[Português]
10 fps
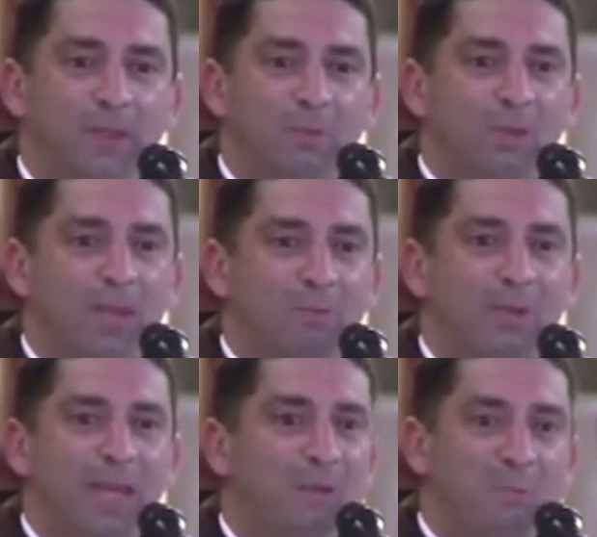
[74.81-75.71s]
Por quê?
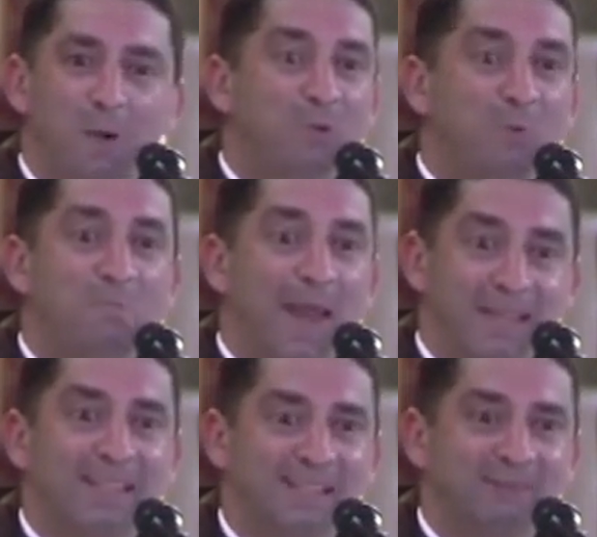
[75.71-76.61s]
Porque irmão não
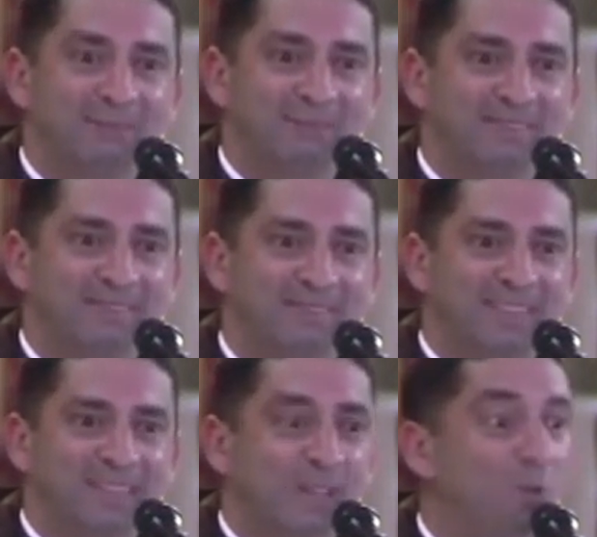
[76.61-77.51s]
pesa. Está
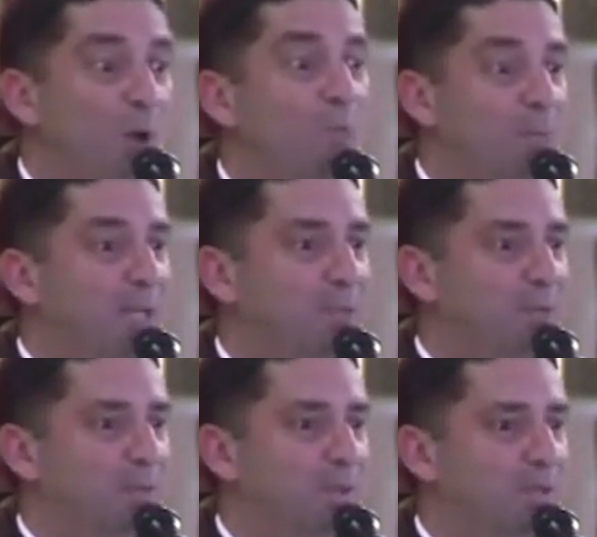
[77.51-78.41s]
entendendo? Não é um peso
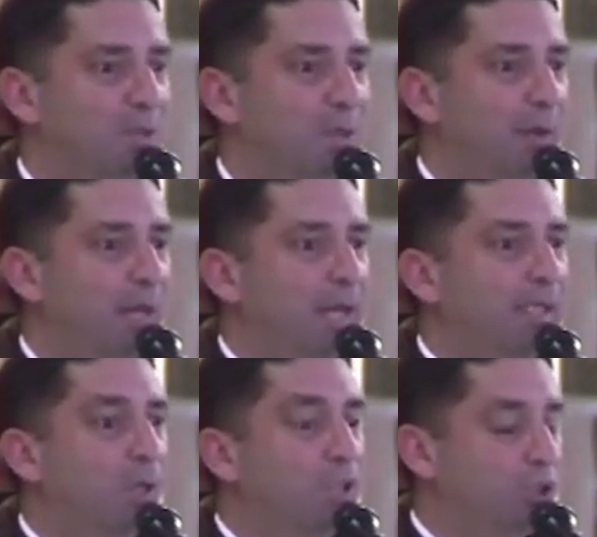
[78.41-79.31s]
para a pessoa.
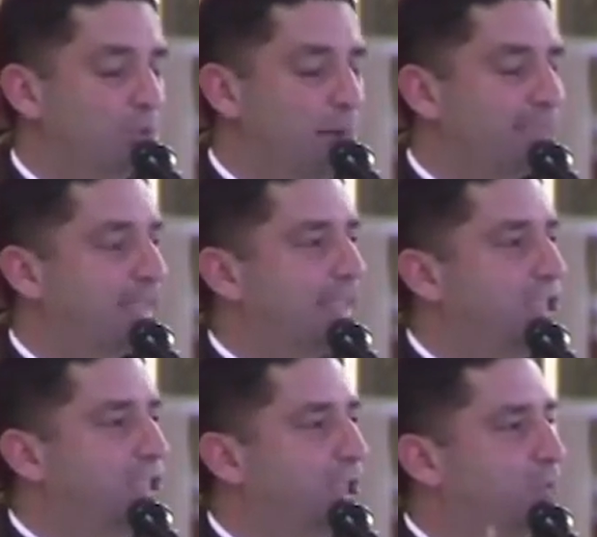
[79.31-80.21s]
Então, quando a gente começa a
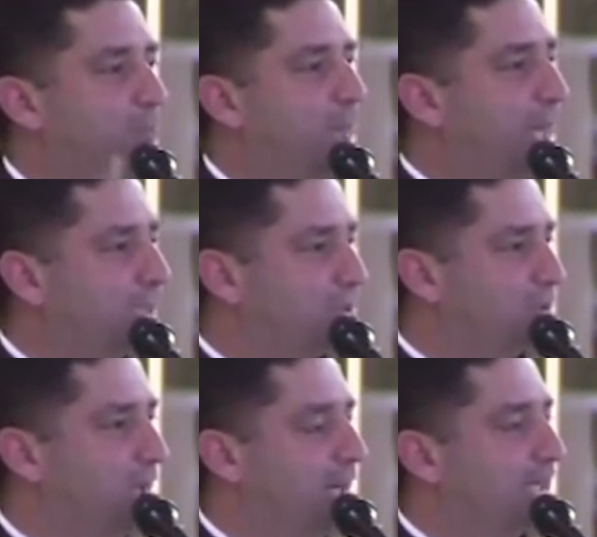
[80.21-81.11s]
sentir um
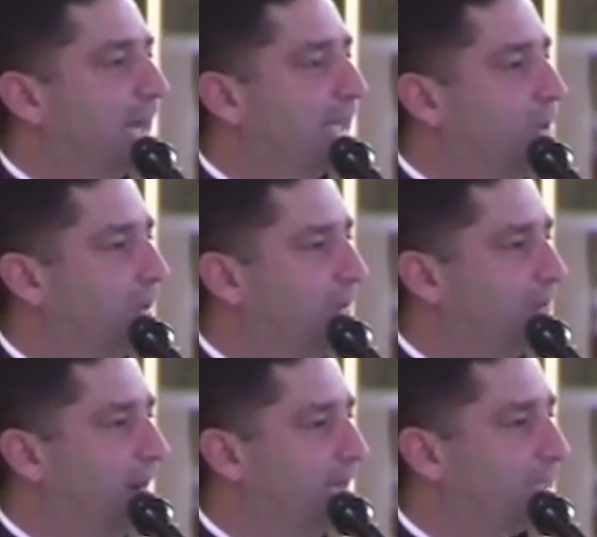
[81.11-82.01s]
peso naquilo que
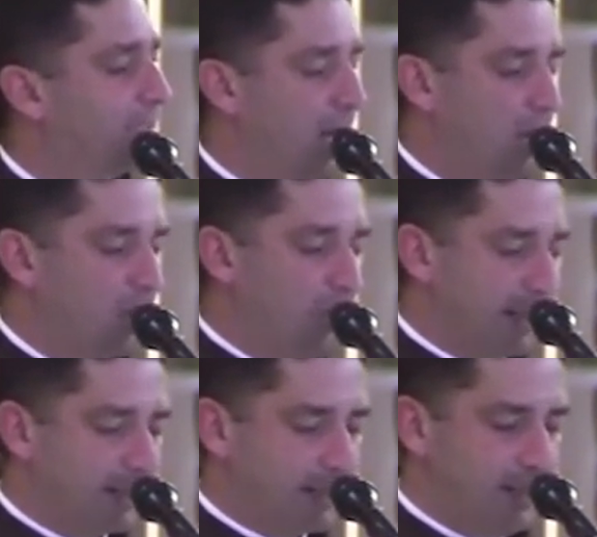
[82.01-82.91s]
faz,
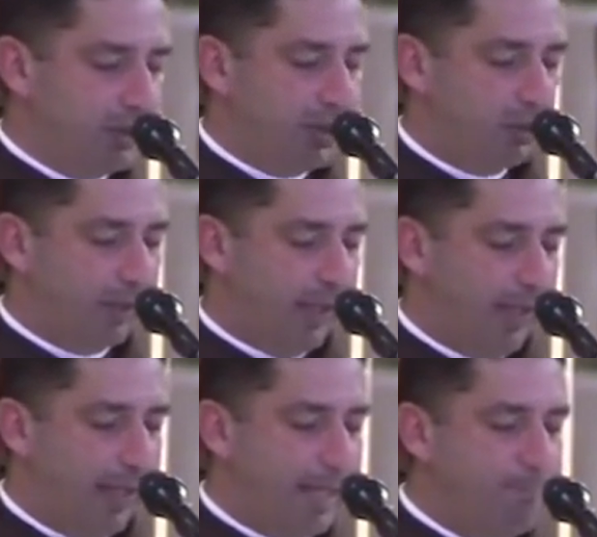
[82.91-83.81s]
começa a sentir o
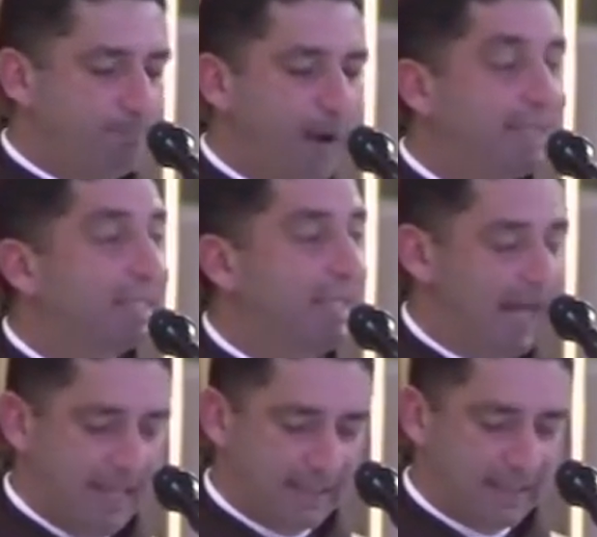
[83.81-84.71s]
quê?
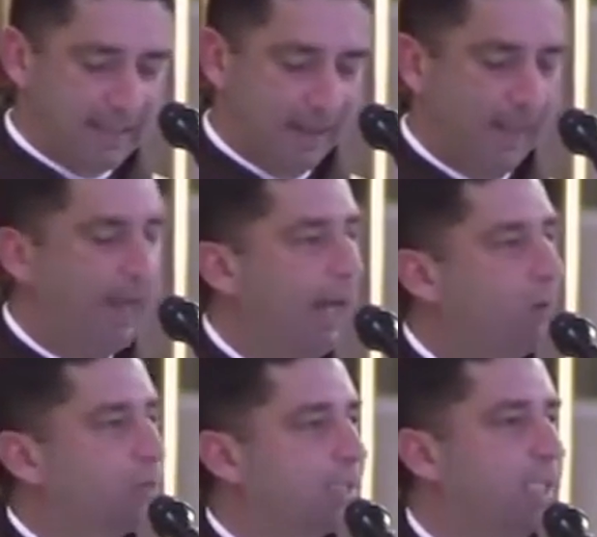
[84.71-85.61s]
Impaciência é
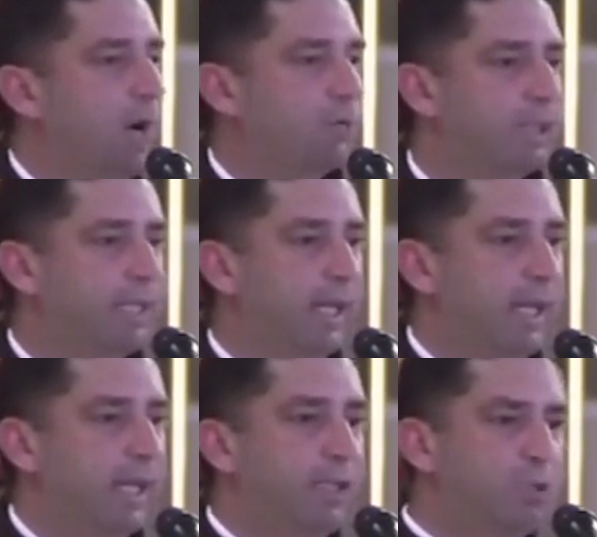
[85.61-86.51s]
um sinal de quê?
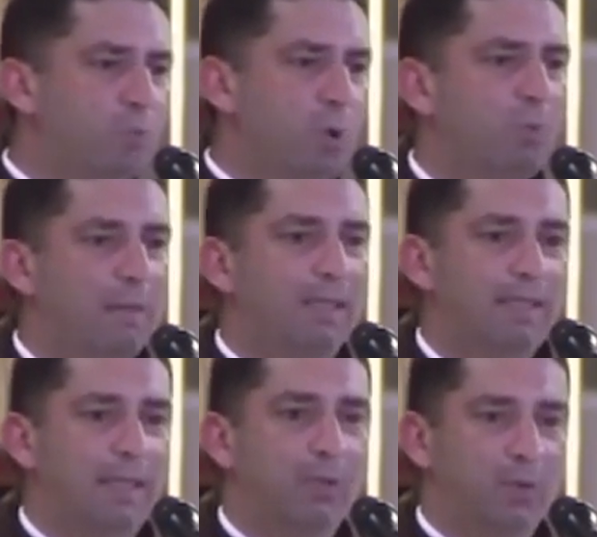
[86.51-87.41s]
De um problema
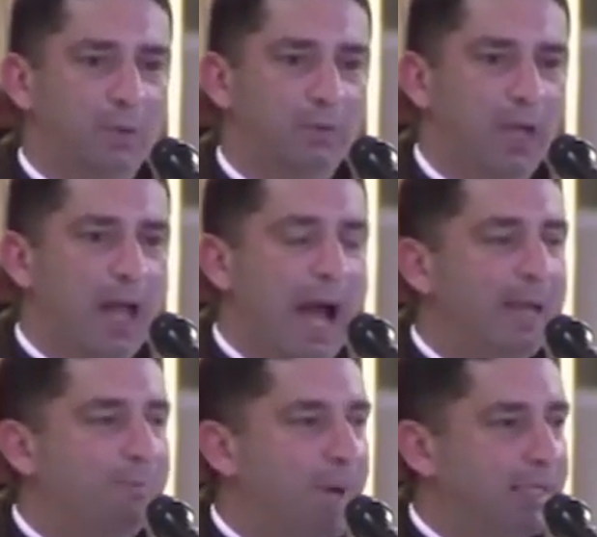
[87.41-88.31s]
anterior. A
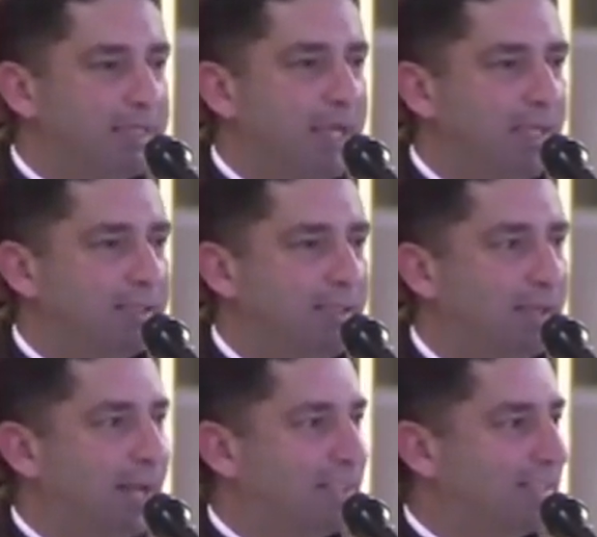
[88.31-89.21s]
impaciência,
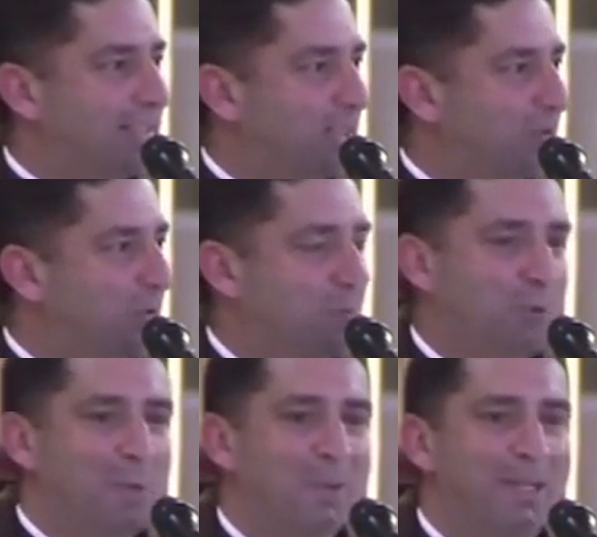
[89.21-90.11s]
graças a Deus, não é um
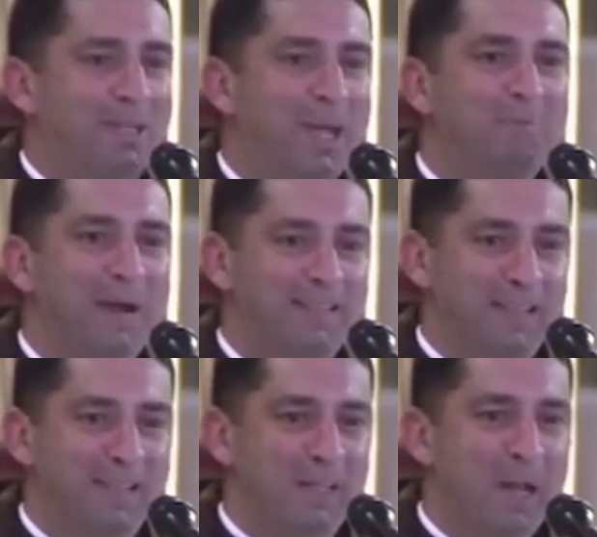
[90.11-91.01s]
problema que ninguém
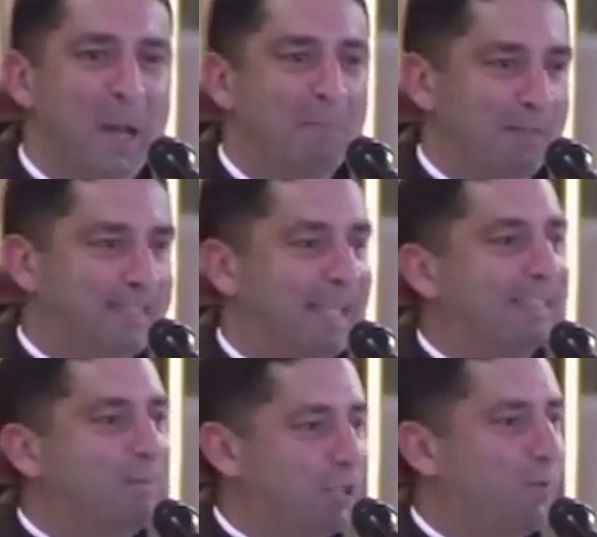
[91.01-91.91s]
passa aqui, mas
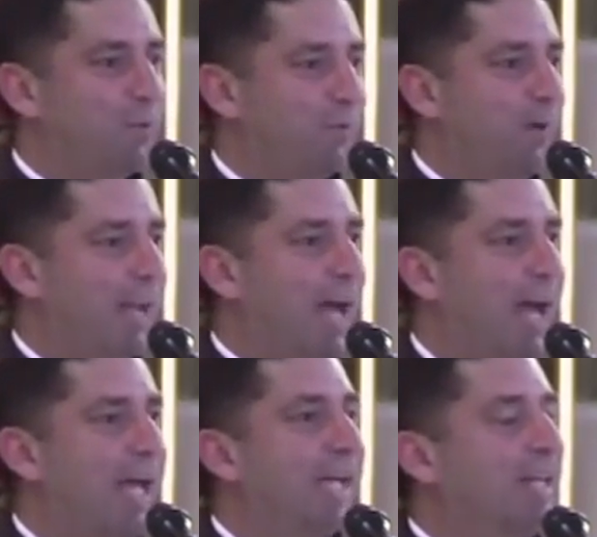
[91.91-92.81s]
certamente já ouviram
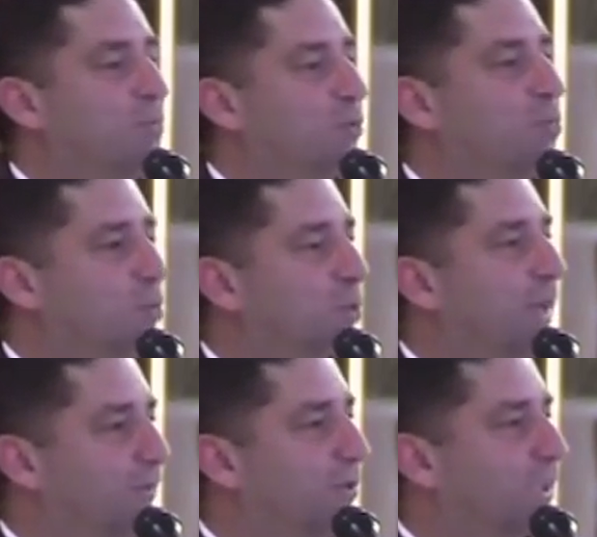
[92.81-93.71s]
falar que no mundo
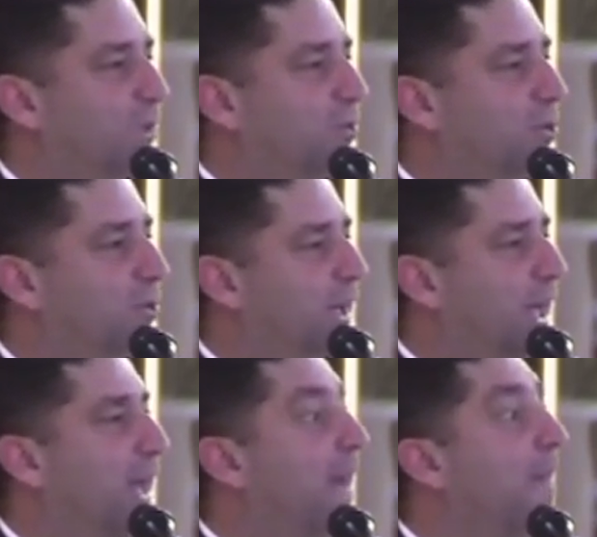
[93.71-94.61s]
está faltando muito o
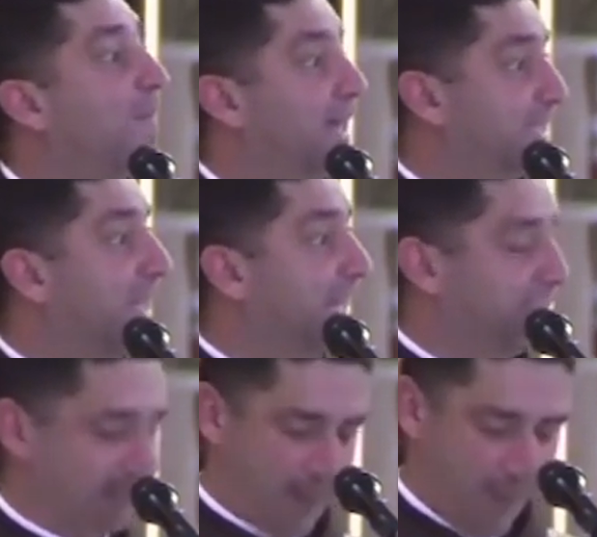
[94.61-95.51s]
quê?
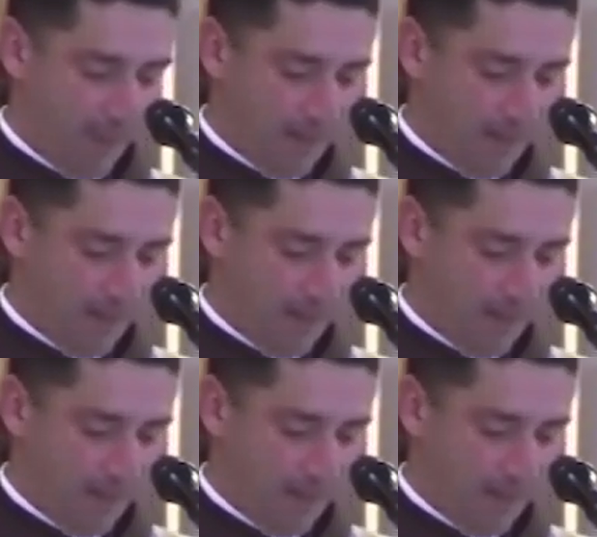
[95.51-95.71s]
Paciência.